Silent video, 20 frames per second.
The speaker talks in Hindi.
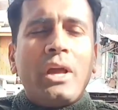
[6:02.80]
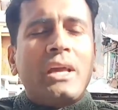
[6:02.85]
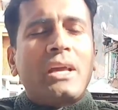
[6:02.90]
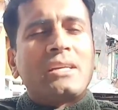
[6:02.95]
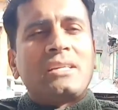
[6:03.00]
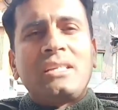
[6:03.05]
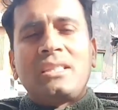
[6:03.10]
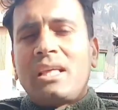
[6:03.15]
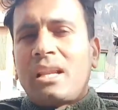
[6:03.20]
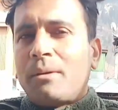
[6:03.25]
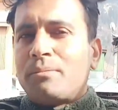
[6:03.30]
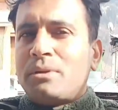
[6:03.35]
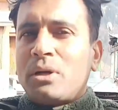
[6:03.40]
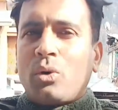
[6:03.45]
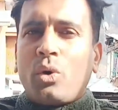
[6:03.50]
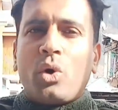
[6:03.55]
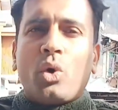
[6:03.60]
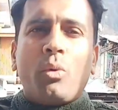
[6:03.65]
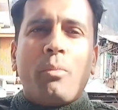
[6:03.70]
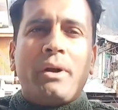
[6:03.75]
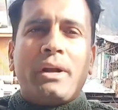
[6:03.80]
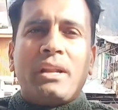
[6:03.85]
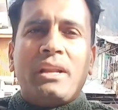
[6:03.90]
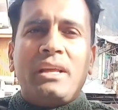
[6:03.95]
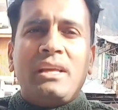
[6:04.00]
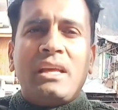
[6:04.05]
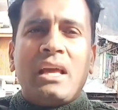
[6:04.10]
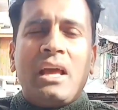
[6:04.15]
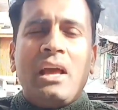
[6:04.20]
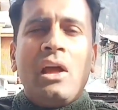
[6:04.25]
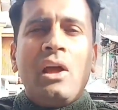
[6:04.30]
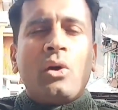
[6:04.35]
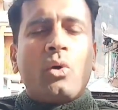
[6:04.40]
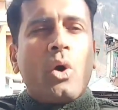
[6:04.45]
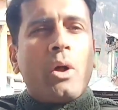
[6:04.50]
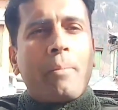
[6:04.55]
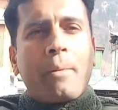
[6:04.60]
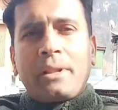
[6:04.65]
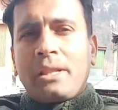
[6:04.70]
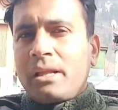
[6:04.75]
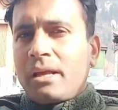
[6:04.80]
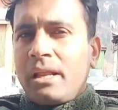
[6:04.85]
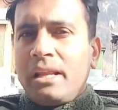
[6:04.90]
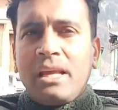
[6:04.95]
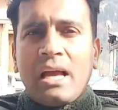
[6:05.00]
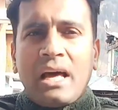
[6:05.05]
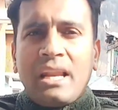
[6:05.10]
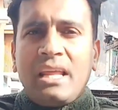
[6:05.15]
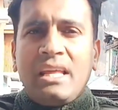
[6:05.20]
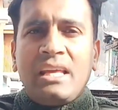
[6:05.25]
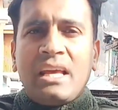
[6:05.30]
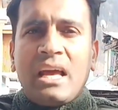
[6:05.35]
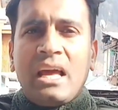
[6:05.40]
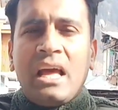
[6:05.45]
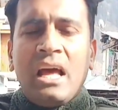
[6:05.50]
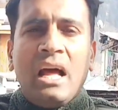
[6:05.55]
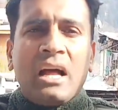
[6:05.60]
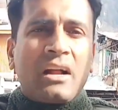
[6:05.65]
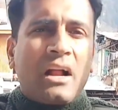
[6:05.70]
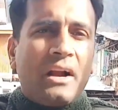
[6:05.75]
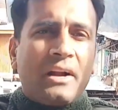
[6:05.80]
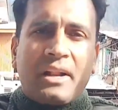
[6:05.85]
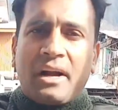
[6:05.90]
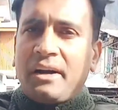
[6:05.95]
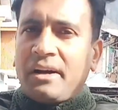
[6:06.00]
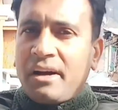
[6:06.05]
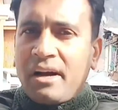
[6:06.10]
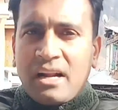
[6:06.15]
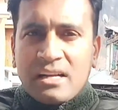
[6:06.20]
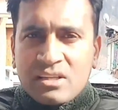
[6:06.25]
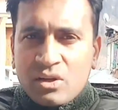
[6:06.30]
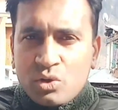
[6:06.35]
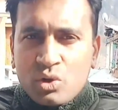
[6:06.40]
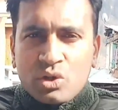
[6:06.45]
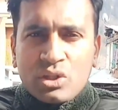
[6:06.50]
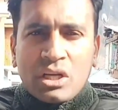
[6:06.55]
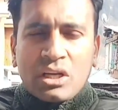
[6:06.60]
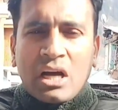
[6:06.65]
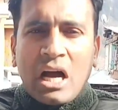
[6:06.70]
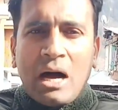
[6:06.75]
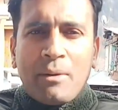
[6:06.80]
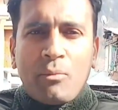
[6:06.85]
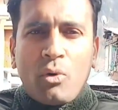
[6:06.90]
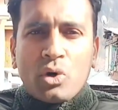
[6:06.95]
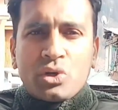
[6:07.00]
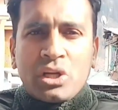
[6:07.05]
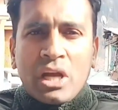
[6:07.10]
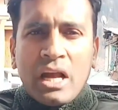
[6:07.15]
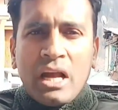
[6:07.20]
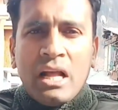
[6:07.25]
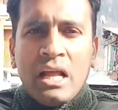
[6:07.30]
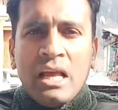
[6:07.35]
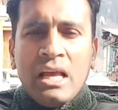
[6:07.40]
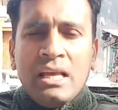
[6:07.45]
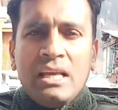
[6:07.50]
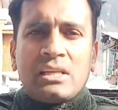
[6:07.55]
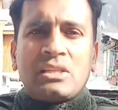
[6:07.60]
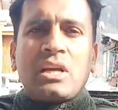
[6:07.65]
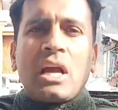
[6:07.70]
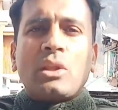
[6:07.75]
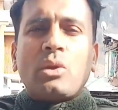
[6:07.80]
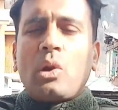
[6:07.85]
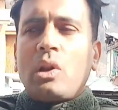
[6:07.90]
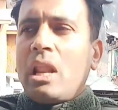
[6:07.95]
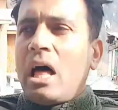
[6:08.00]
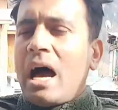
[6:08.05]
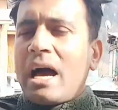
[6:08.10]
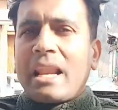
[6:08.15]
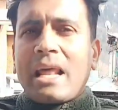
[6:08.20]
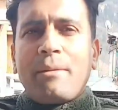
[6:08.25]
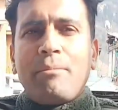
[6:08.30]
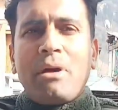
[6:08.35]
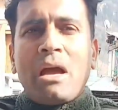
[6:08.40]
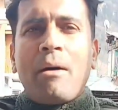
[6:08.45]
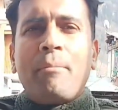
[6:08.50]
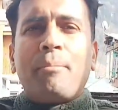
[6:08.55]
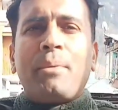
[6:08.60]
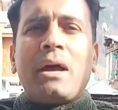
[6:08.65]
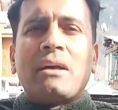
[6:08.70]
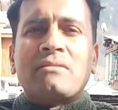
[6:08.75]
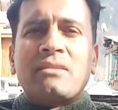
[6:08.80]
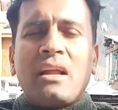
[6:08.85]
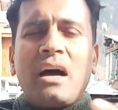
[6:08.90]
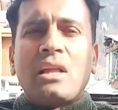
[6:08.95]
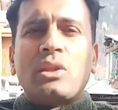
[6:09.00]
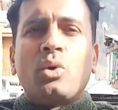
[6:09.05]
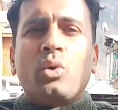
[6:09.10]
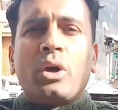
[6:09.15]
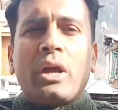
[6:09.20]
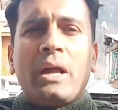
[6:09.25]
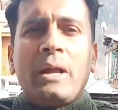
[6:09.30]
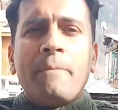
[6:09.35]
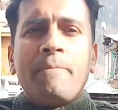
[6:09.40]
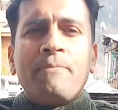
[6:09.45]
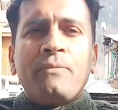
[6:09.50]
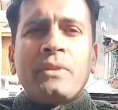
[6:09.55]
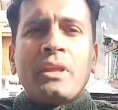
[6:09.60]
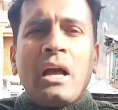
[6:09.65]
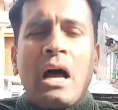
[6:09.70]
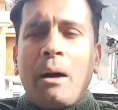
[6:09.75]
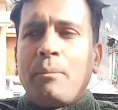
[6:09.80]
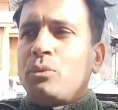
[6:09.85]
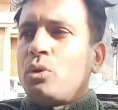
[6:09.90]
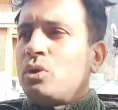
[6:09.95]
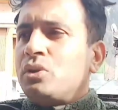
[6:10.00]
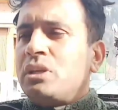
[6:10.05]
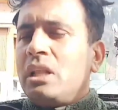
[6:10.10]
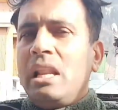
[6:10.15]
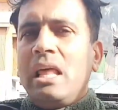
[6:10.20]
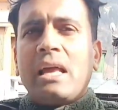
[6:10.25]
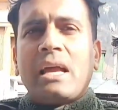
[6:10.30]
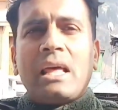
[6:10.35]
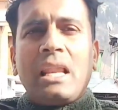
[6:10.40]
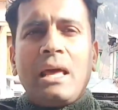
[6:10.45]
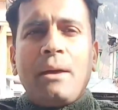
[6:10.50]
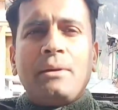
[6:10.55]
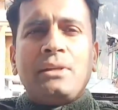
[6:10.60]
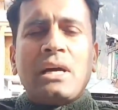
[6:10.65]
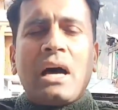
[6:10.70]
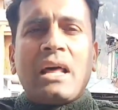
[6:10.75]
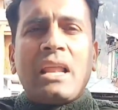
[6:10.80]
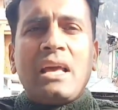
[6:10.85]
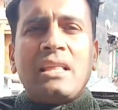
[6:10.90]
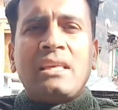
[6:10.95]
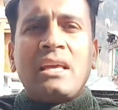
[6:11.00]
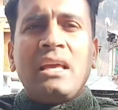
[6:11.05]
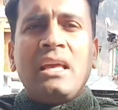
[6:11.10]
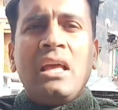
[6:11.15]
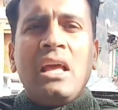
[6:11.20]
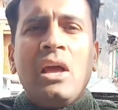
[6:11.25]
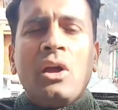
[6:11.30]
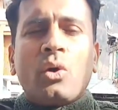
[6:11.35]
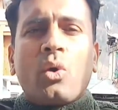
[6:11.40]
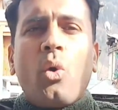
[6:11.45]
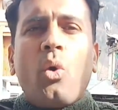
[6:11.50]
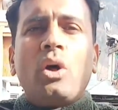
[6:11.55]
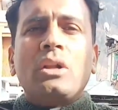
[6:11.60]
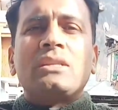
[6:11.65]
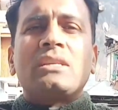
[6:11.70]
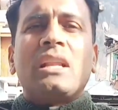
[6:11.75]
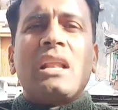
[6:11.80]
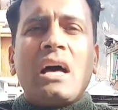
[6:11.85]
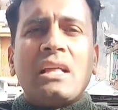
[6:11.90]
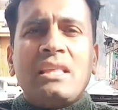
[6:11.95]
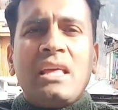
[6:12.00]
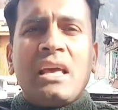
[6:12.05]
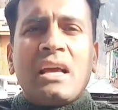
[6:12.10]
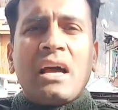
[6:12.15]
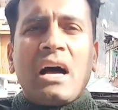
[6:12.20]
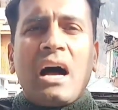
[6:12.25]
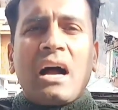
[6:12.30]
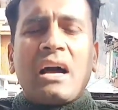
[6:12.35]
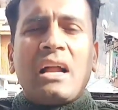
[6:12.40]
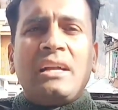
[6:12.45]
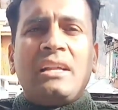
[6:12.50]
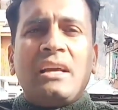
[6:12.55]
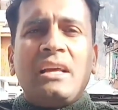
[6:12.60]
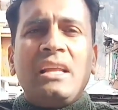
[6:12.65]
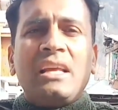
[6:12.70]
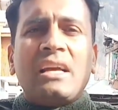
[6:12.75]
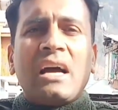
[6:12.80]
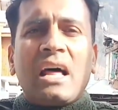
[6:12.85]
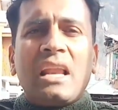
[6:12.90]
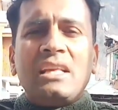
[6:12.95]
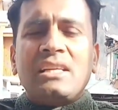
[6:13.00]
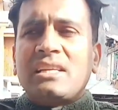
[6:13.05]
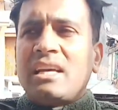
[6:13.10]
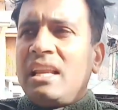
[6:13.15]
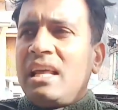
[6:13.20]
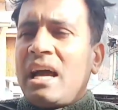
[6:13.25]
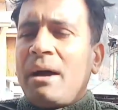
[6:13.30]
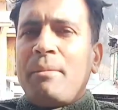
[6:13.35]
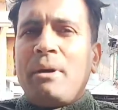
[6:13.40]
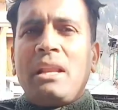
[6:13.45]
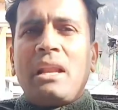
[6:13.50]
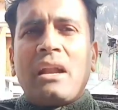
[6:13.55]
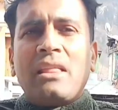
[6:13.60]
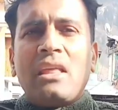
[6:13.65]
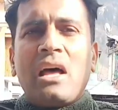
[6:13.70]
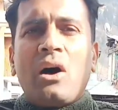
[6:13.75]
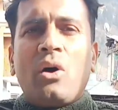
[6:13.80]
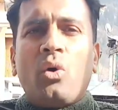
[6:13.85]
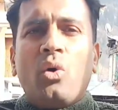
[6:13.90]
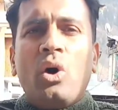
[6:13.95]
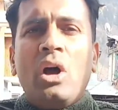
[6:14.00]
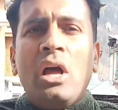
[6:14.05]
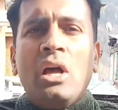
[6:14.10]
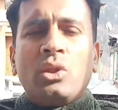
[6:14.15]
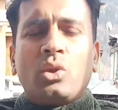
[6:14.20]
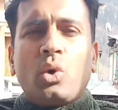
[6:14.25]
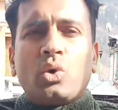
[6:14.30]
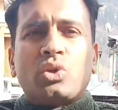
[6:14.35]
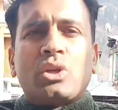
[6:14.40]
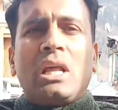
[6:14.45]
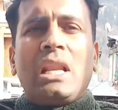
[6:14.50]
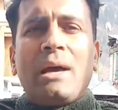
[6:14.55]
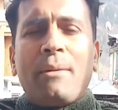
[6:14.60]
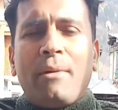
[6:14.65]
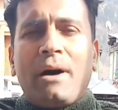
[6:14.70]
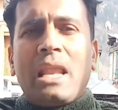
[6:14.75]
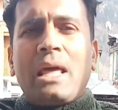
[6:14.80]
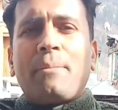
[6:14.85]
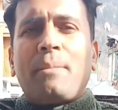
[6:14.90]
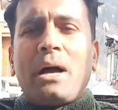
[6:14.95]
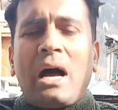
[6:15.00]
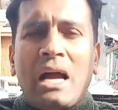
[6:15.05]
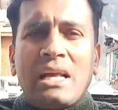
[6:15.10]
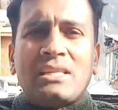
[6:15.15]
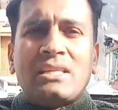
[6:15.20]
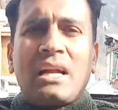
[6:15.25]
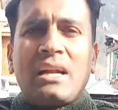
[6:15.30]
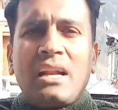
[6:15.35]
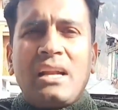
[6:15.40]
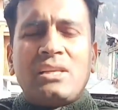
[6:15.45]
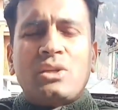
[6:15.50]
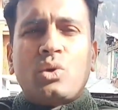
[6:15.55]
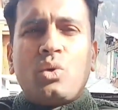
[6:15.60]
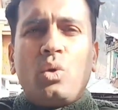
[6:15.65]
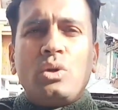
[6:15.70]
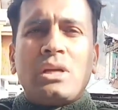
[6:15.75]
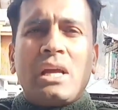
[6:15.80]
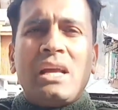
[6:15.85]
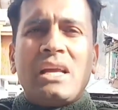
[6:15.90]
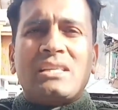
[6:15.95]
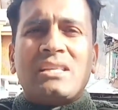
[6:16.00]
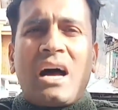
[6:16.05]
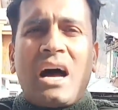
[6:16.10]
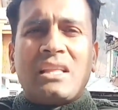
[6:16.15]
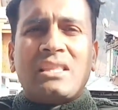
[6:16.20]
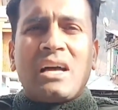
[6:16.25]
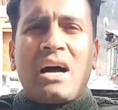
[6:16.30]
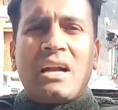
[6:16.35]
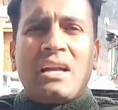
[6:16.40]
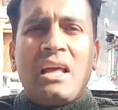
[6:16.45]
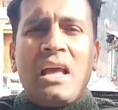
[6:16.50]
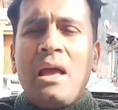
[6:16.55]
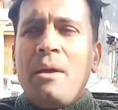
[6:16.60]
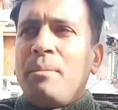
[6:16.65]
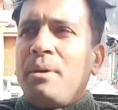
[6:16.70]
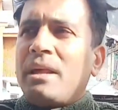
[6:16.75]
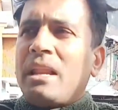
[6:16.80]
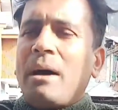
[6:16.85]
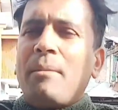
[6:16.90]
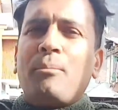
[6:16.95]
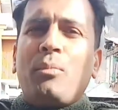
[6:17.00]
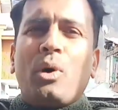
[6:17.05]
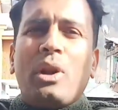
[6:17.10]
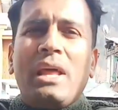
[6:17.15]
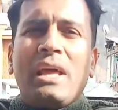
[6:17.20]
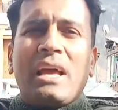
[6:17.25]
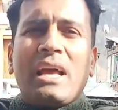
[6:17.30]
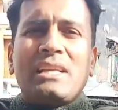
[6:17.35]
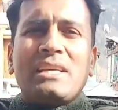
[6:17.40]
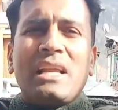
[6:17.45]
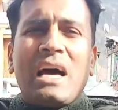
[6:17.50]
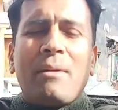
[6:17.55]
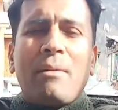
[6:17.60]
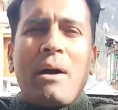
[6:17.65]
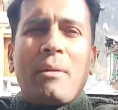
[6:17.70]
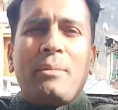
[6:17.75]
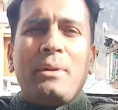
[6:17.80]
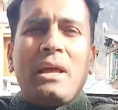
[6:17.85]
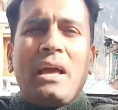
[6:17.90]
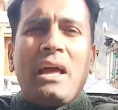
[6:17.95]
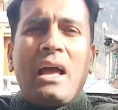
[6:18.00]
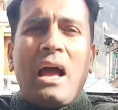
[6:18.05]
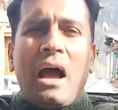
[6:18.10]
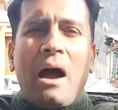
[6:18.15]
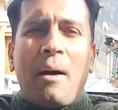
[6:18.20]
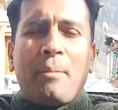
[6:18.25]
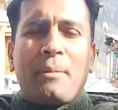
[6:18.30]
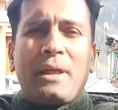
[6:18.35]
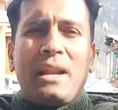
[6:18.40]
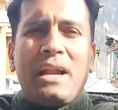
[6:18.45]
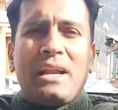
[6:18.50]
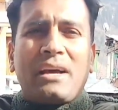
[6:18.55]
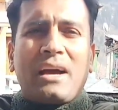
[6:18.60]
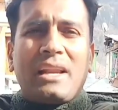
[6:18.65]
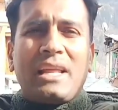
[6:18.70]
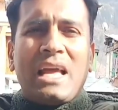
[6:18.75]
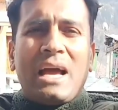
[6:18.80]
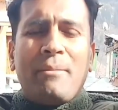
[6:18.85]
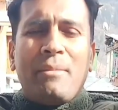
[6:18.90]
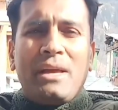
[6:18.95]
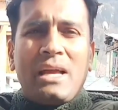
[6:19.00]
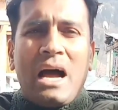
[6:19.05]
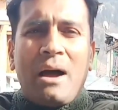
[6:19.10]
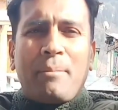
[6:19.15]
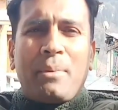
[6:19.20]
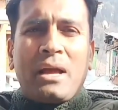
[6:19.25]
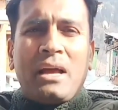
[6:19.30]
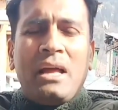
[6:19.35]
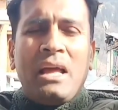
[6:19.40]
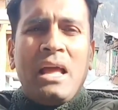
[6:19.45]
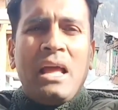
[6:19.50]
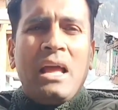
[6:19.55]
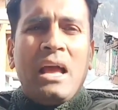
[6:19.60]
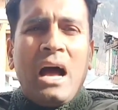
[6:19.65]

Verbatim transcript: कोई किसी तरफ से कोई कमेंट नहीं है कोई प्रतिक्रिया नहीं है कंट्रैक्टर एसोसिएशन खामोश है इसके तो लॉन्ग रन में हम पे असरात होंगे हम तो जिले के लिए जा रहे थे कौन जिला देगा अगर डिग्री कॉलेज के लिए हमें लड़ना हो तो उसके लिए हमारे पास हाई सेकेंडरी स्कूल चाहिए सात आठ फिर हम बोलेंगे जनाब अपग्रेड करिए हमें यहाँ पे